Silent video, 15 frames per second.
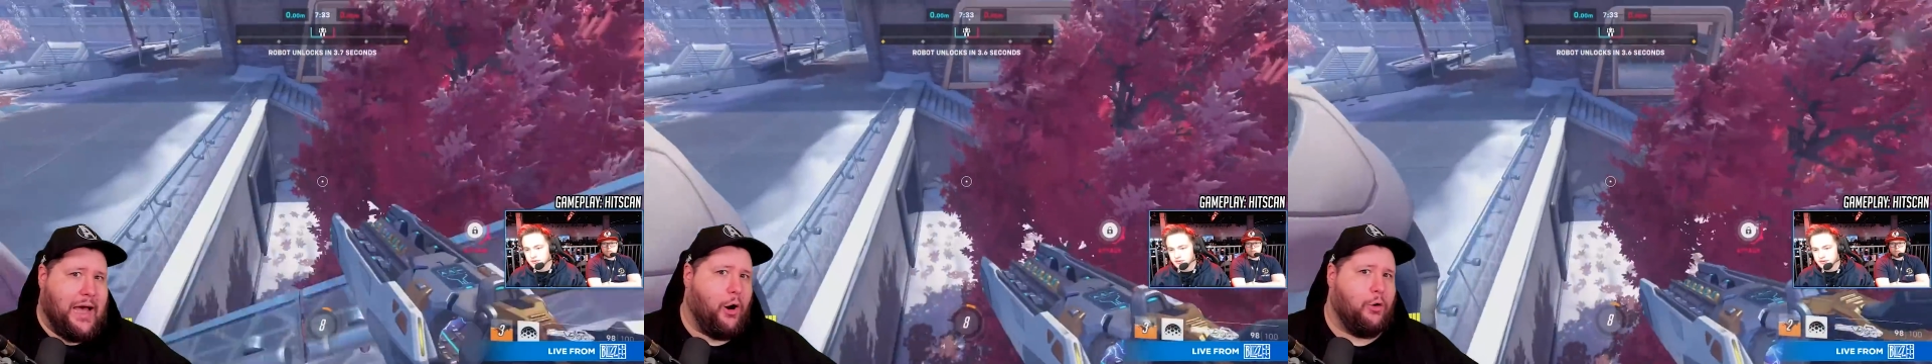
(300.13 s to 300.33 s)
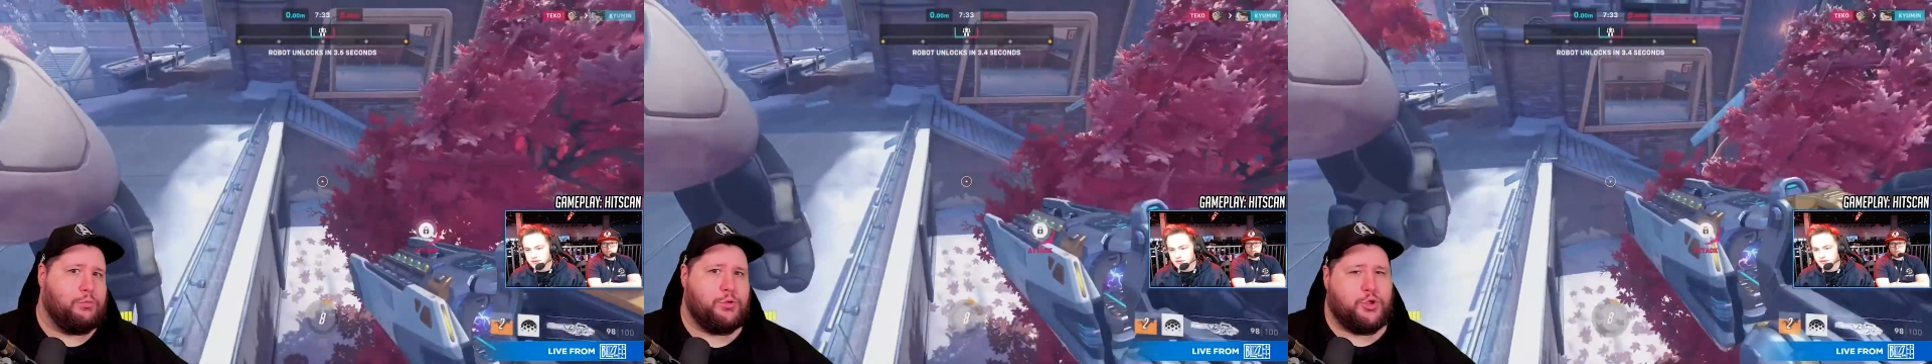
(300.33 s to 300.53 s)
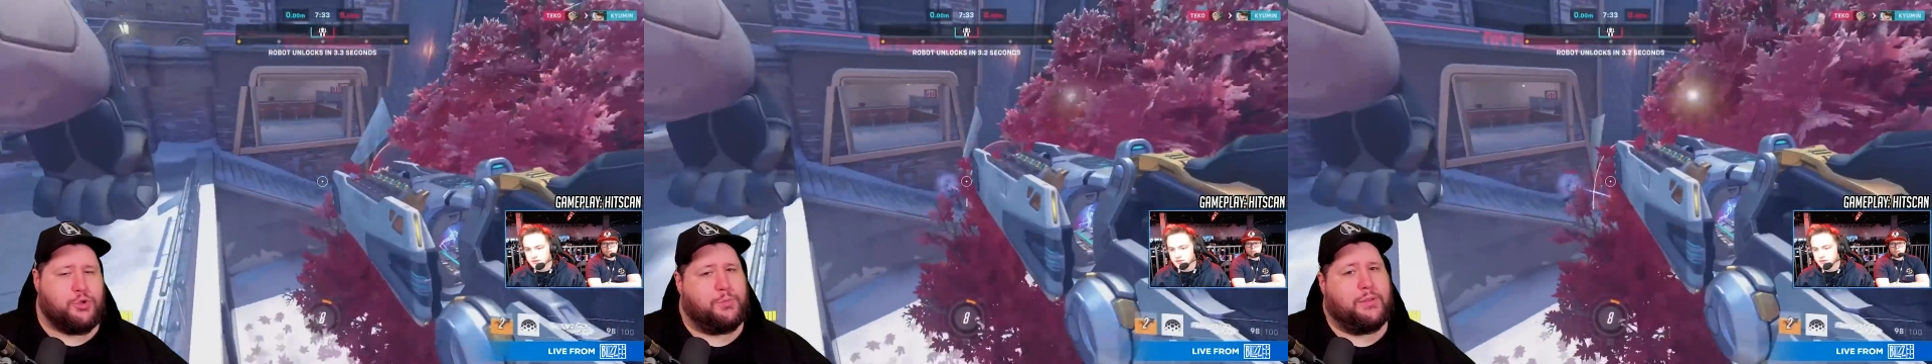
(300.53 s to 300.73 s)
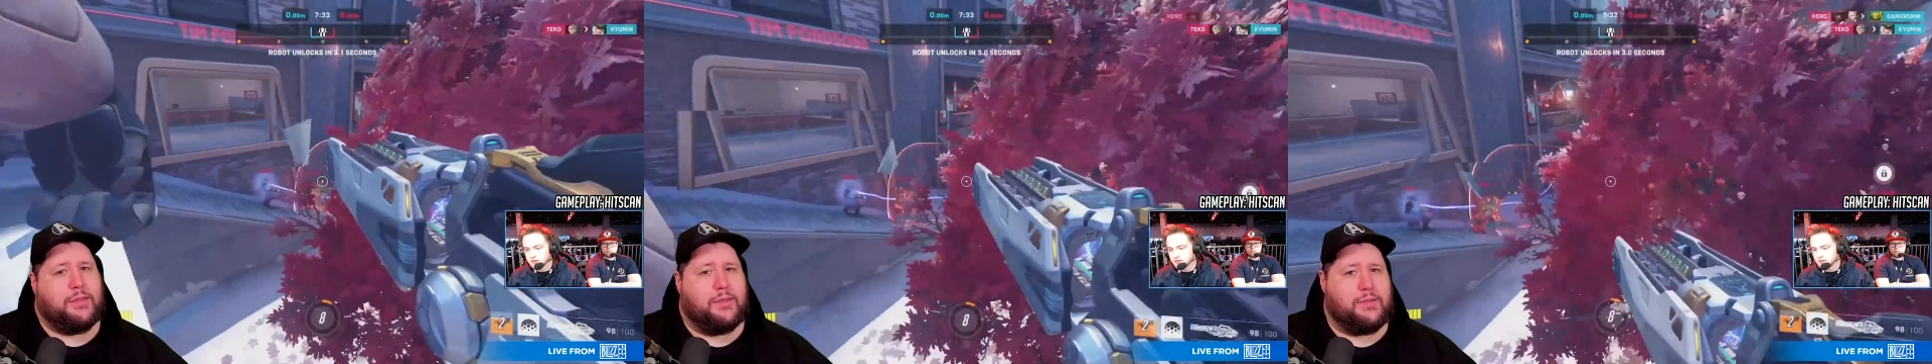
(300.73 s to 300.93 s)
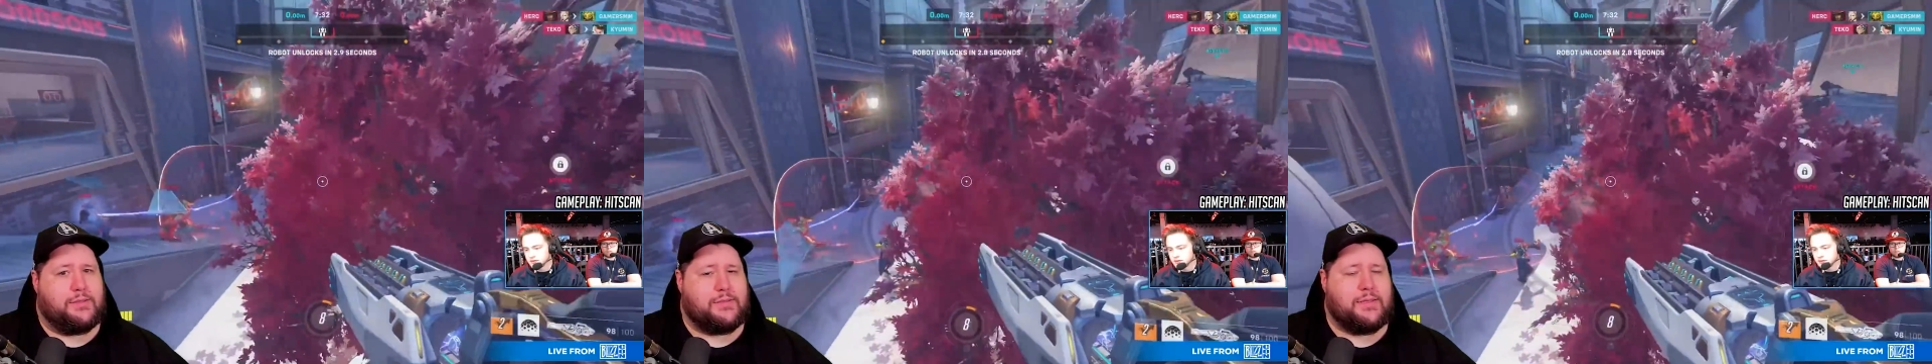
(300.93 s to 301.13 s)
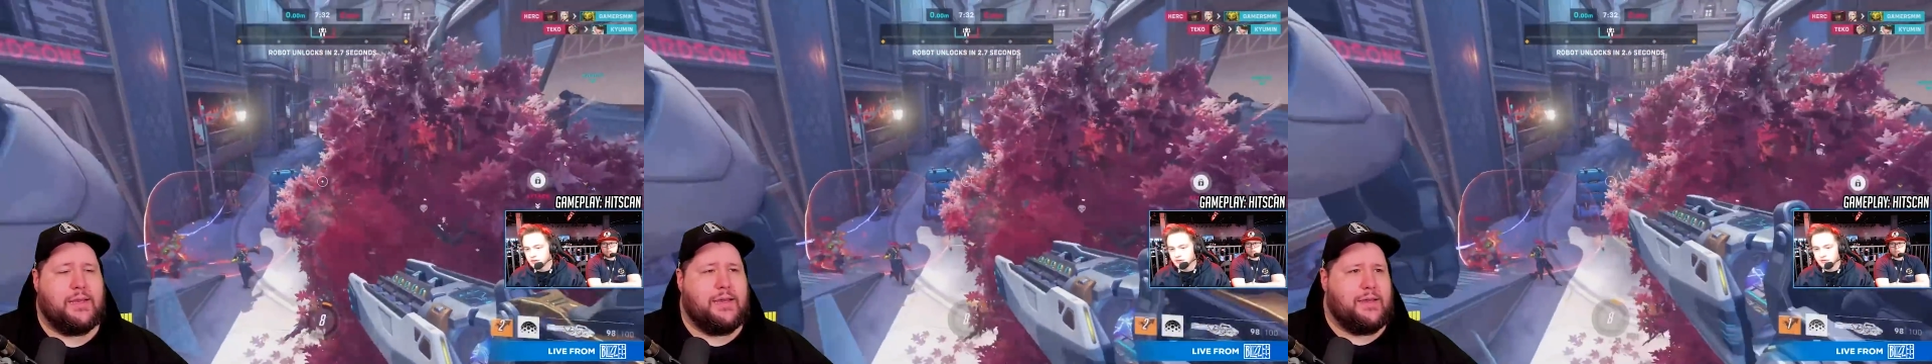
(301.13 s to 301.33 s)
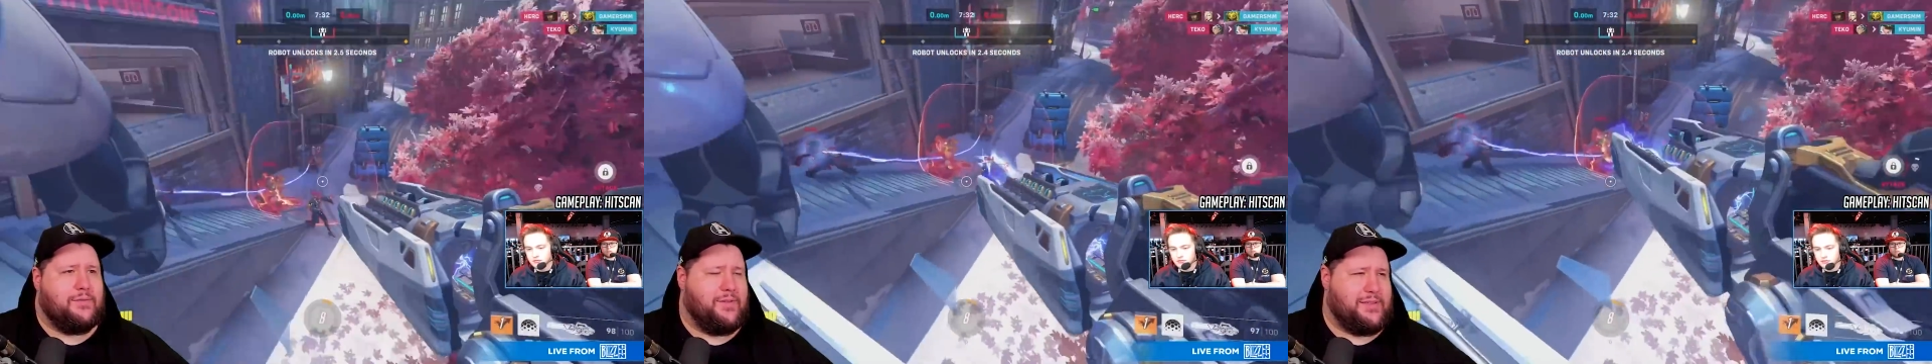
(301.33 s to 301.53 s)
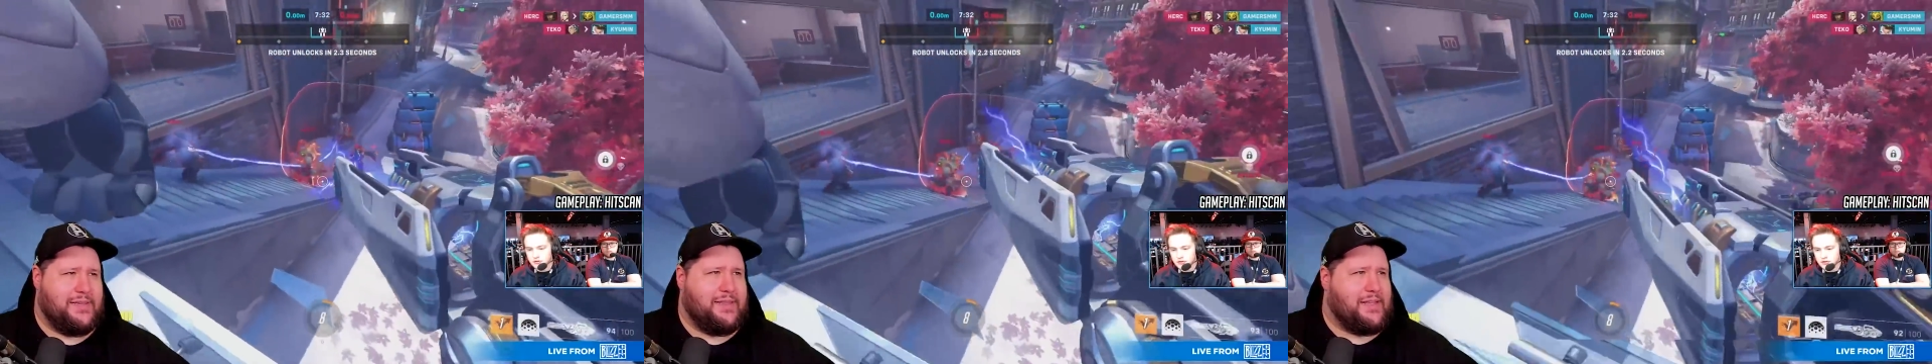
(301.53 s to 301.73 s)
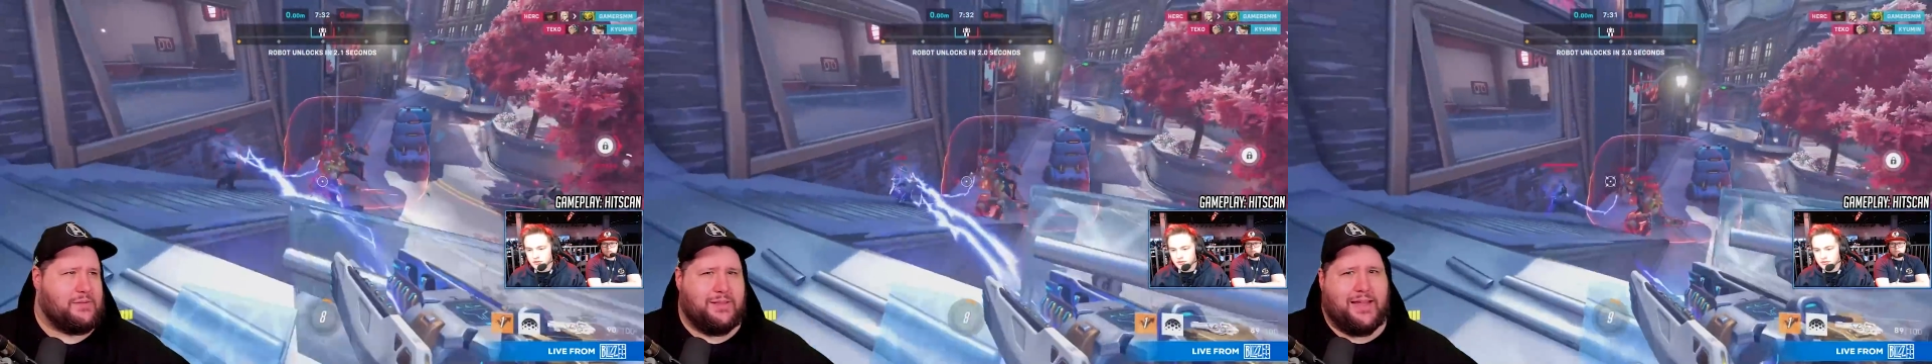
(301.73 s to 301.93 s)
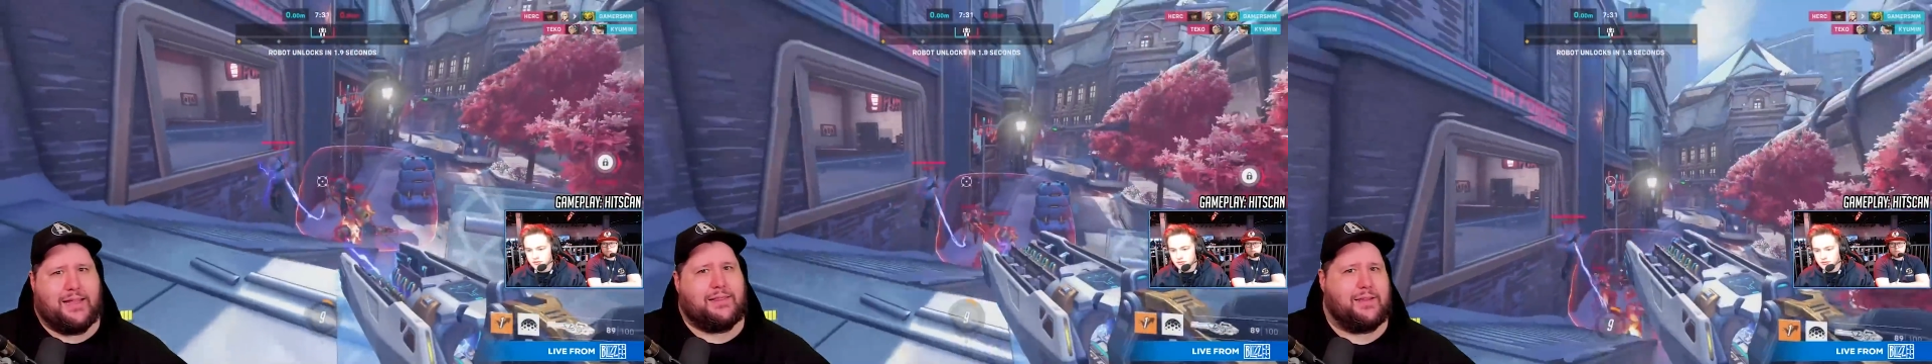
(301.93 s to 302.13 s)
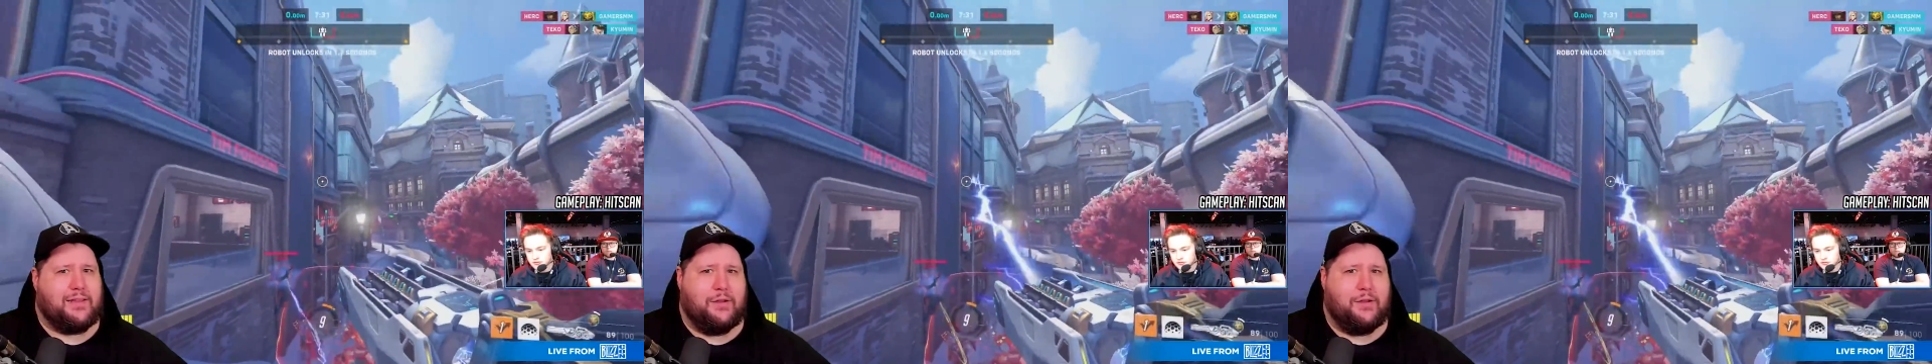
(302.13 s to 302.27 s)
Hauptspiel ist. Wir sehen das mit anderen